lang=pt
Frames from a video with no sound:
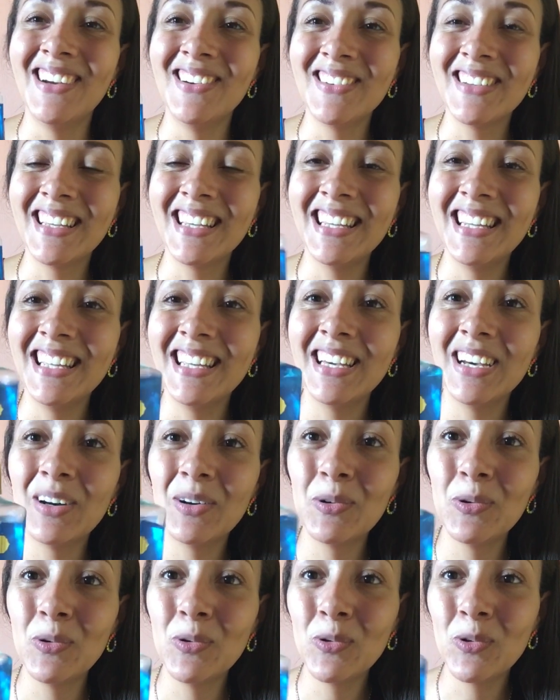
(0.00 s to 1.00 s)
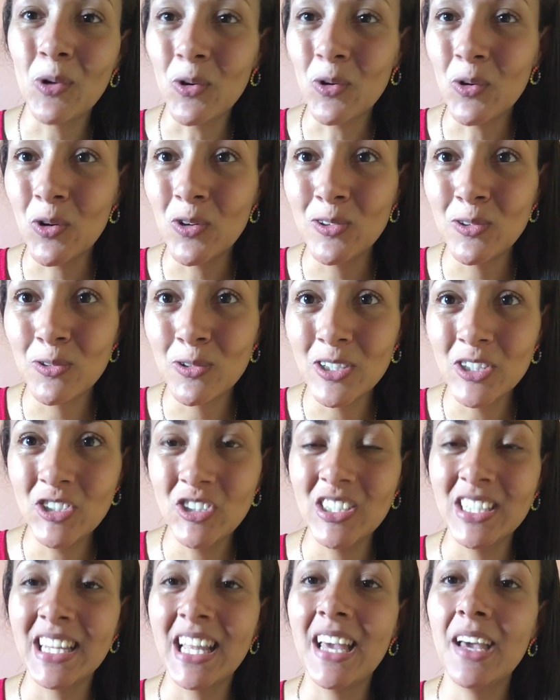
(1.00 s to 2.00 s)
eu queria o
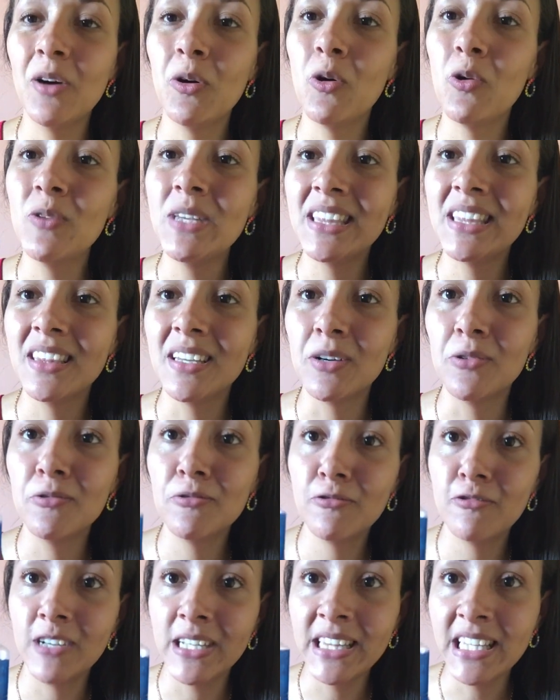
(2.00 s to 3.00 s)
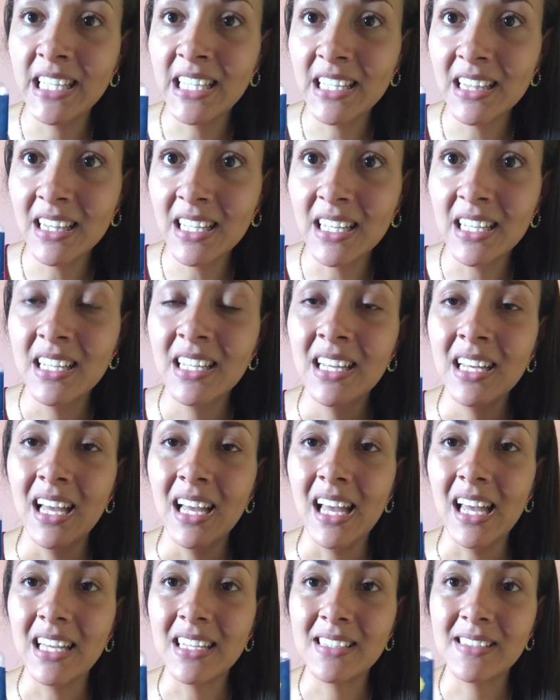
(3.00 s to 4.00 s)
coconut, né? Ou então o vanilla,
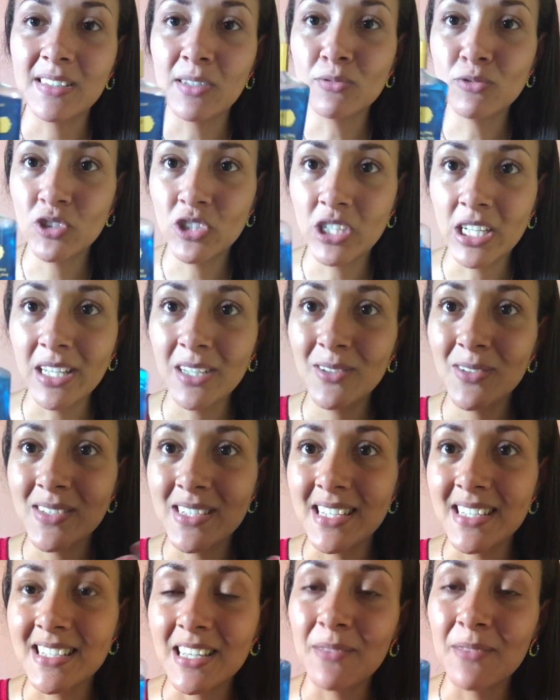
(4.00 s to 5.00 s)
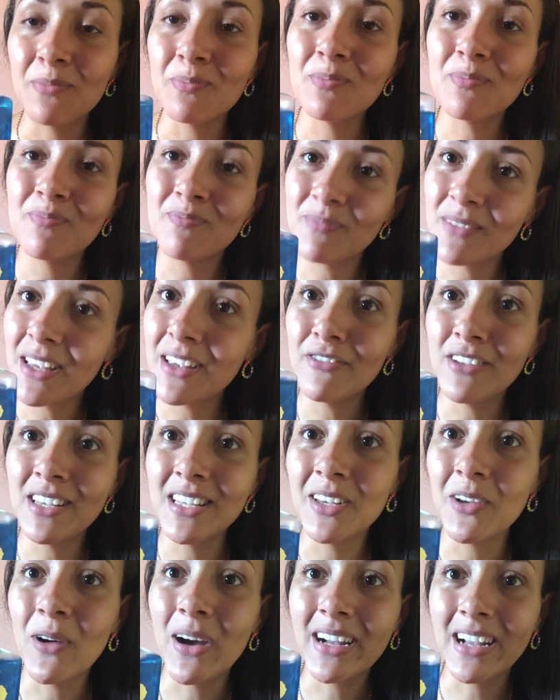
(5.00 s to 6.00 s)
é, que são cheiros, assim,
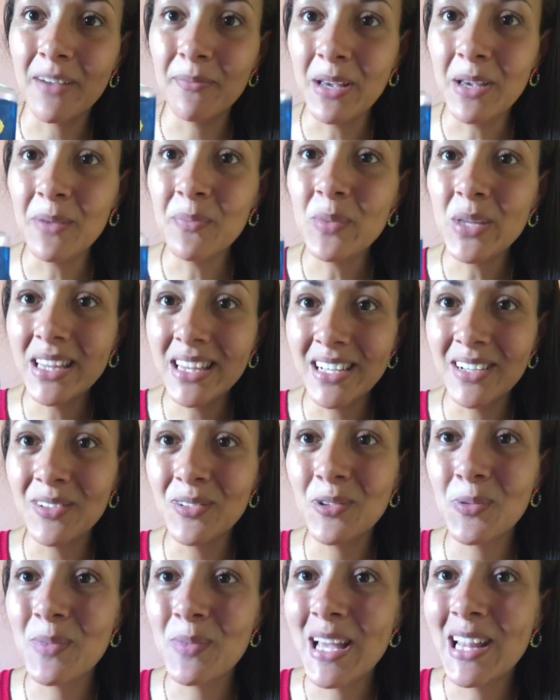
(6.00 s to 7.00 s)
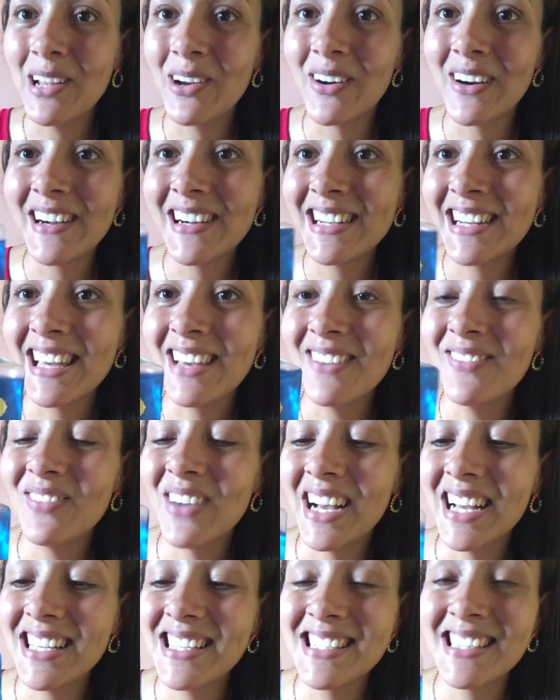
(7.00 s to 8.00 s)
enfim, que eu acabei me dando o melhor, né?
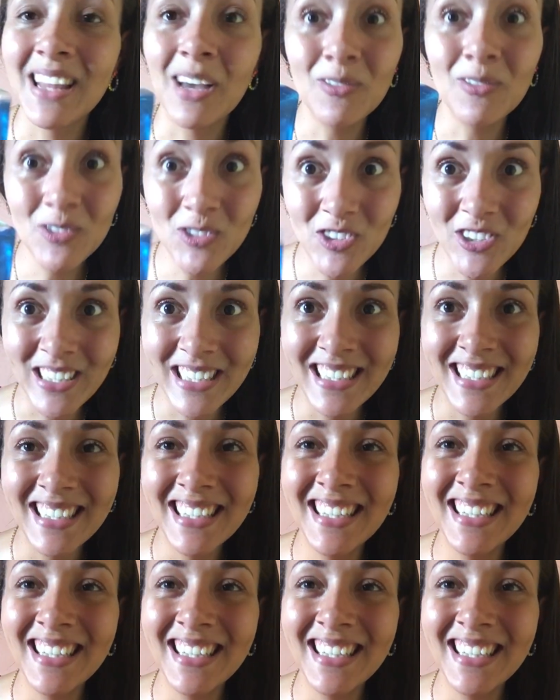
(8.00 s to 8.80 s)
Mas não tinha.